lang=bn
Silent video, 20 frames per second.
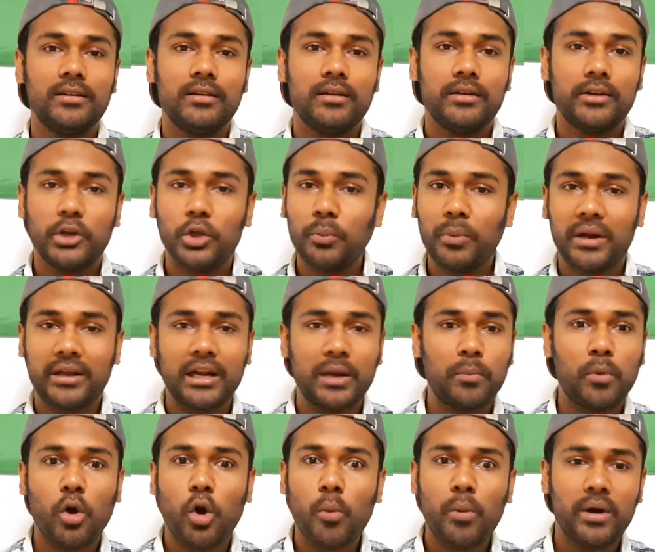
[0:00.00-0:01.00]
নিউ মার্কেটে
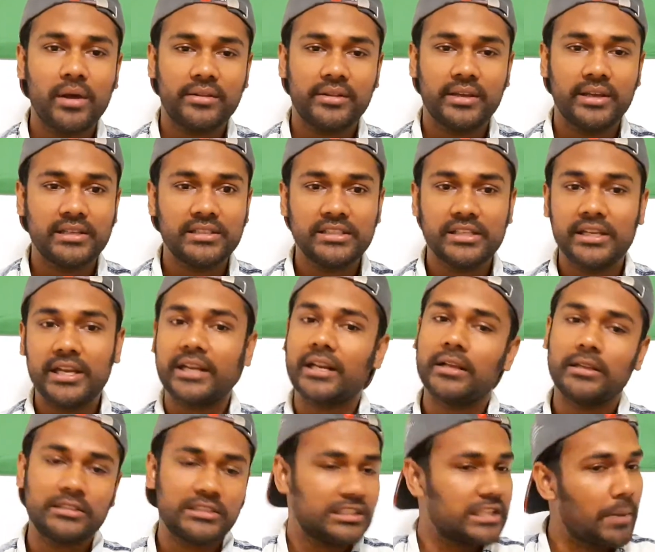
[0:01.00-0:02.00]
বঙ্গবাজার থেকে যে একটা
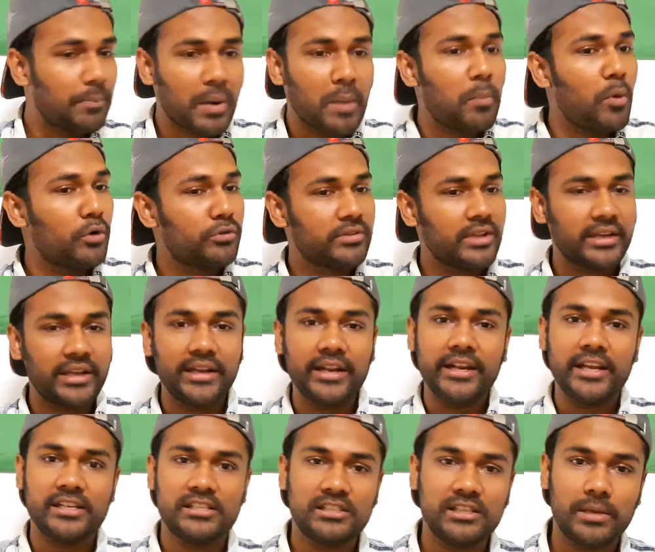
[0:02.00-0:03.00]
জাব্বা বস্তা কিনে
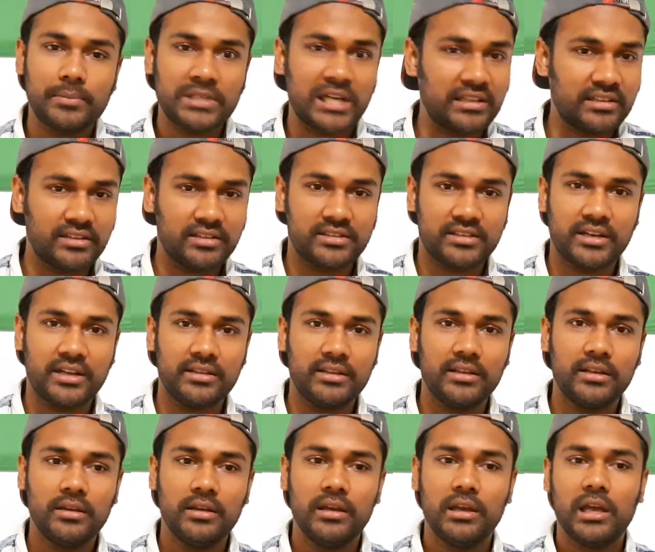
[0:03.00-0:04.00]
নিয়ে আসছিলাম সাত হাজার টাকা
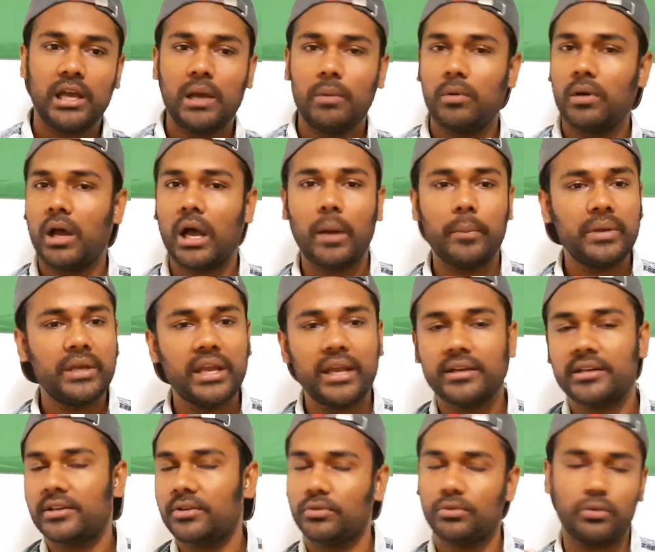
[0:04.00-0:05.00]
দিয়ে এবং আমি
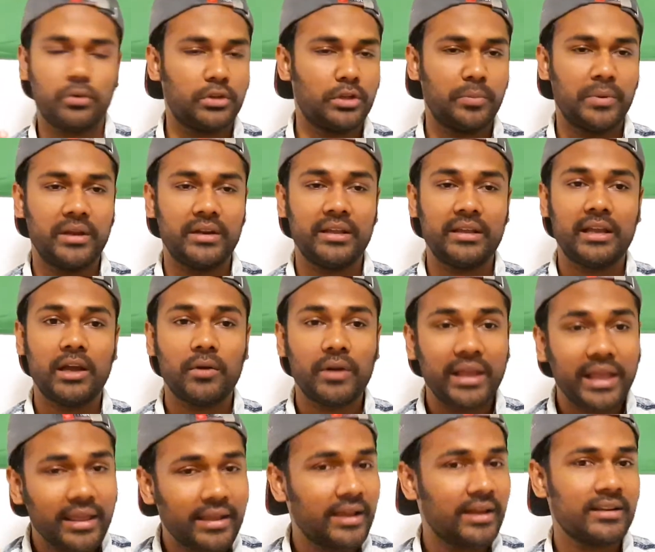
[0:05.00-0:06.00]
এটা ইউজ করতে পারিনি কারণ
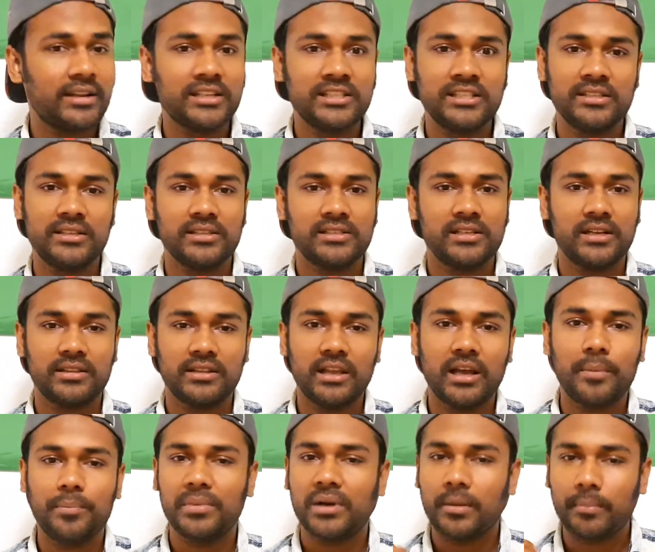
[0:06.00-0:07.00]
এখানকার শীতের সাথে
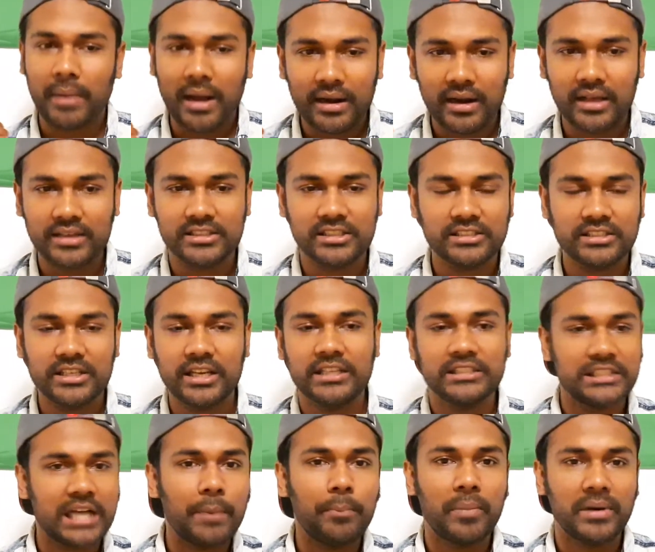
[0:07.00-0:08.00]
আপনার বাংলাদেশে যেই
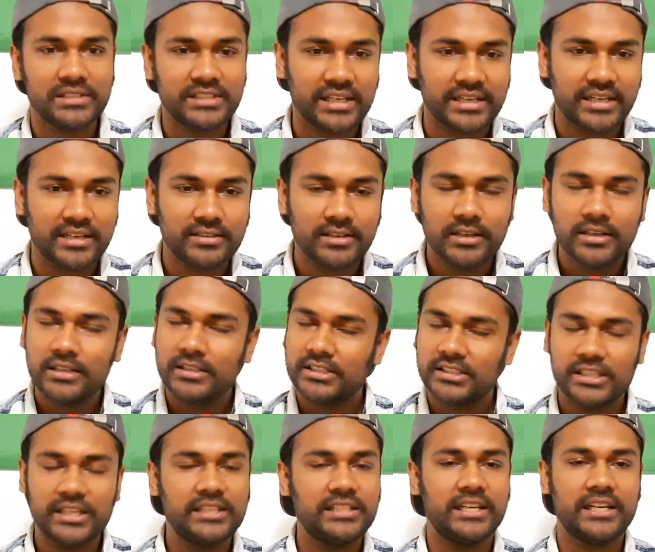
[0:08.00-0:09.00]
জাব্বা জ্যাকেট
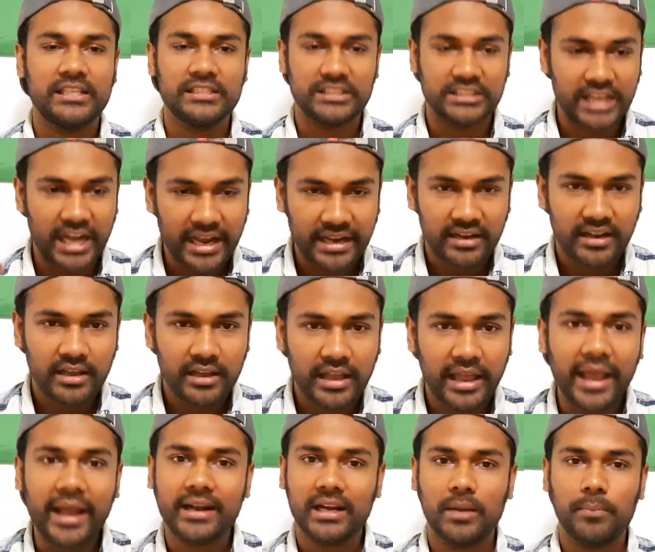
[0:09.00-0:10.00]
সেই জ্যাকেট যায় না
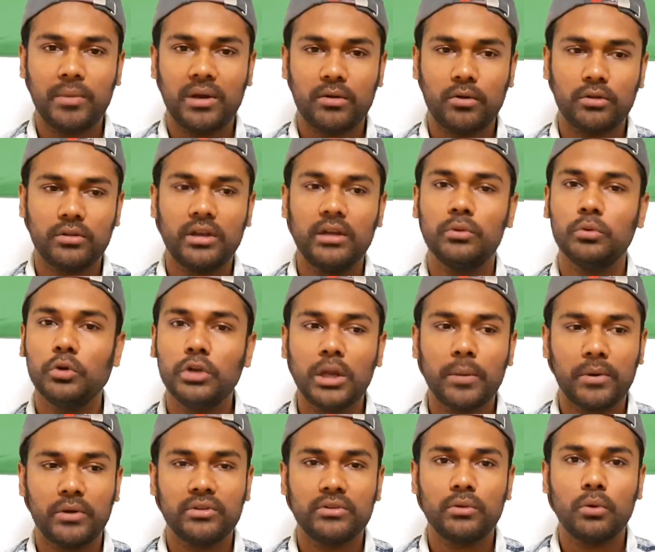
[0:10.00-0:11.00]
এক নাম্বার কথা দুই
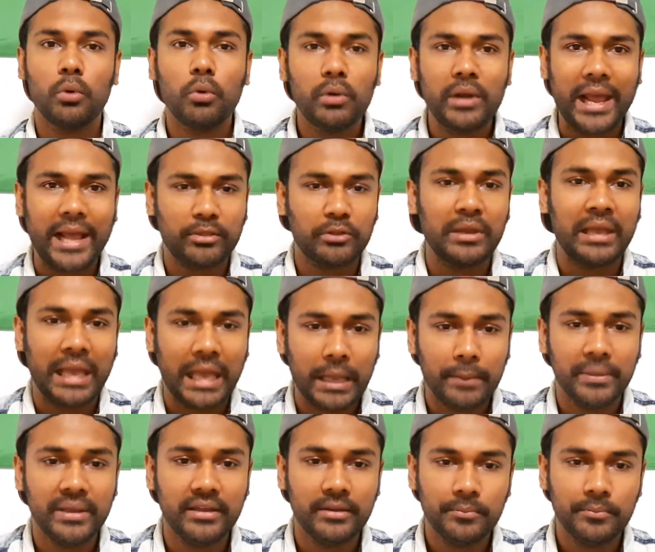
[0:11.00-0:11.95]
নাম্বার কথা ওগুলো এত হেভি